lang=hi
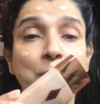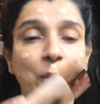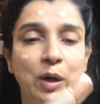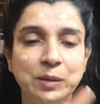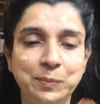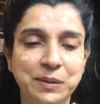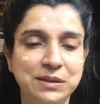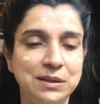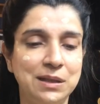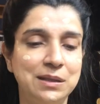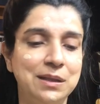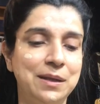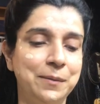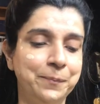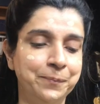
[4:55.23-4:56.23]
बहुत
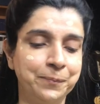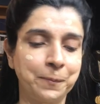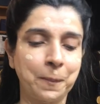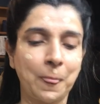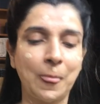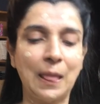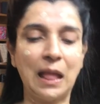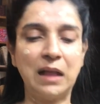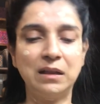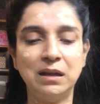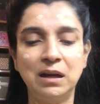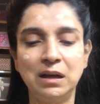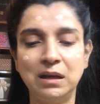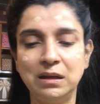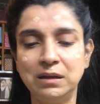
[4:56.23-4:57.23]
पसंद है
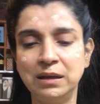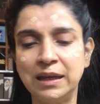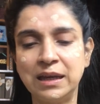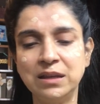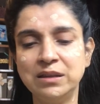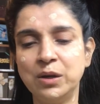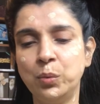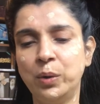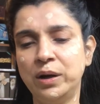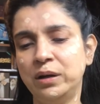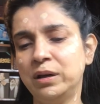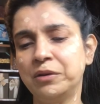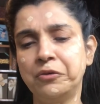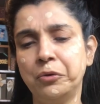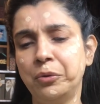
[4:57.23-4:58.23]
आ, लेकिन ये
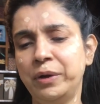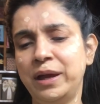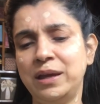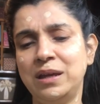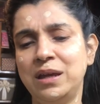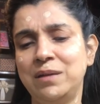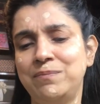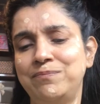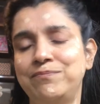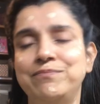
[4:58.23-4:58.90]
वंडर ग्लो है ये